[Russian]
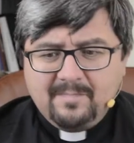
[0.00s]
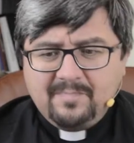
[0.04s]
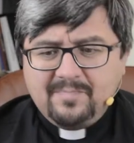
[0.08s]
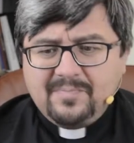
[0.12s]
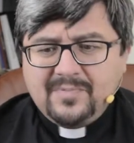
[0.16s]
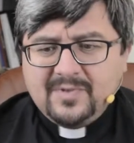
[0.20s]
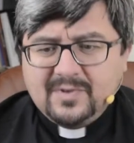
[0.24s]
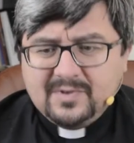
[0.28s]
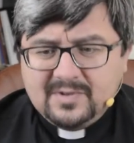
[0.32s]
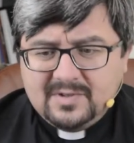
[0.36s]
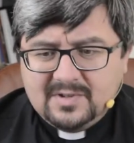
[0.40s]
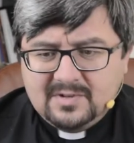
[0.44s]

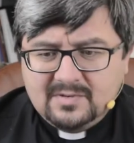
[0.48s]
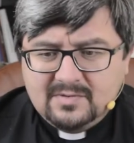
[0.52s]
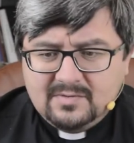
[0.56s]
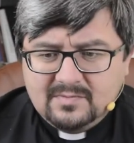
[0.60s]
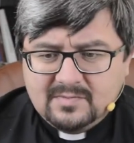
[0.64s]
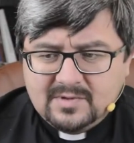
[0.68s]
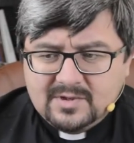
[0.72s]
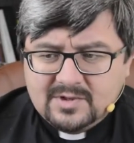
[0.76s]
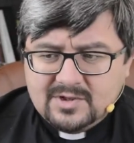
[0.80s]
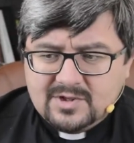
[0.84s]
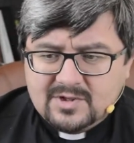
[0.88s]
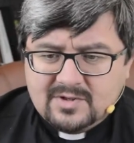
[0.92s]
но ты
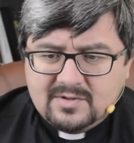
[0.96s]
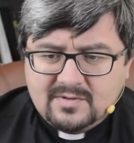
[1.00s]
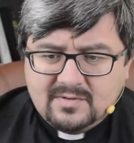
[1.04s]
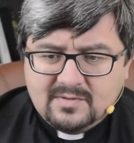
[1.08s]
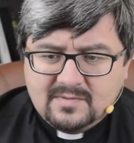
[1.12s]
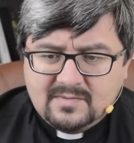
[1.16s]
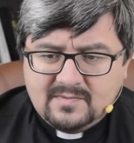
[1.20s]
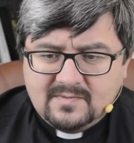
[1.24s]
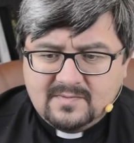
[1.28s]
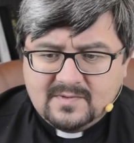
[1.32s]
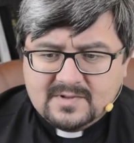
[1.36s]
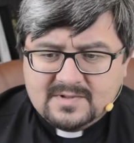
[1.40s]
думаешь,
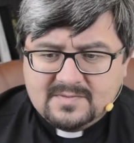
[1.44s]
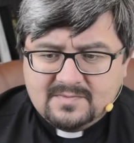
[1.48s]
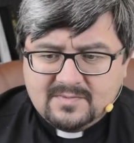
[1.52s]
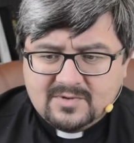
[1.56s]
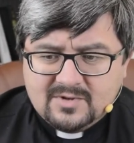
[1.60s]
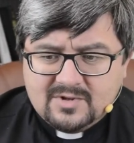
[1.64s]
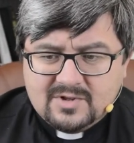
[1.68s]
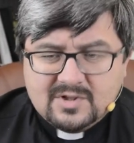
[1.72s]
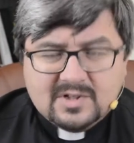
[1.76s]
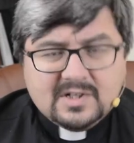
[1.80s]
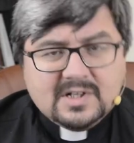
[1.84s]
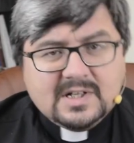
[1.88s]
что,
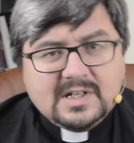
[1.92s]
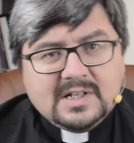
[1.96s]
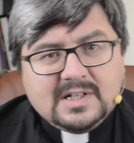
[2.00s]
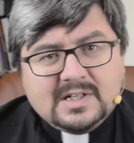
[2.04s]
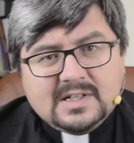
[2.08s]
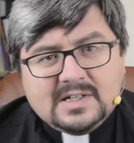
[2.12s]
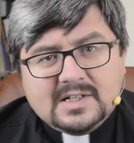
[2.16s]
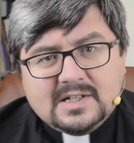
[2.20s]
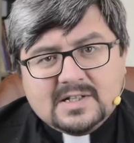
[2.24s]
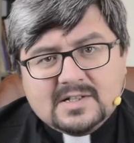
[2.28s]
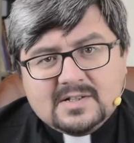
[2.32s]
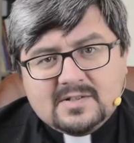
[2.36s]
возможно, на
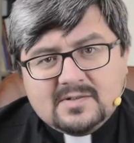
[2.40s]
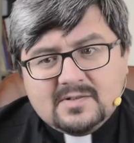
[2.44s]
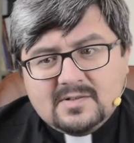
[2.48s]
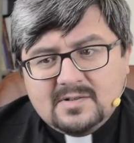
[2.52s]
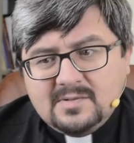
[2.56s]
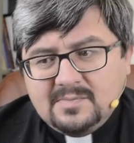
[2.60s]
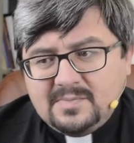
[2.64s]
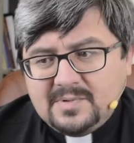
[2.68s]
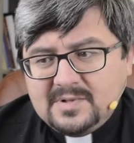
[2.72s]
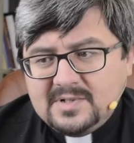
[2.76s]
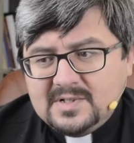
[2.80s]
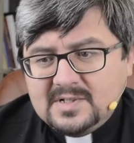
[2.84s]
этот раз Он
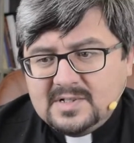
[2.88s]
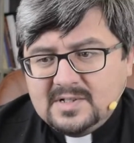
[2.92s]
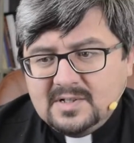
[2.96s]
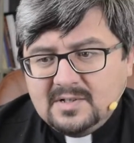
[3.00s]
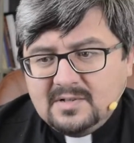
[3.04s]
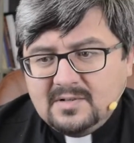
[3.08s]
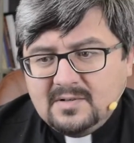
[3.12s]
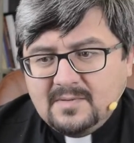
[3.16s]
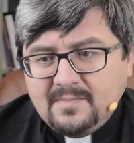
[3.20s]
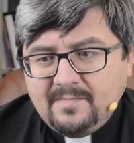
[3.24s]
не простит.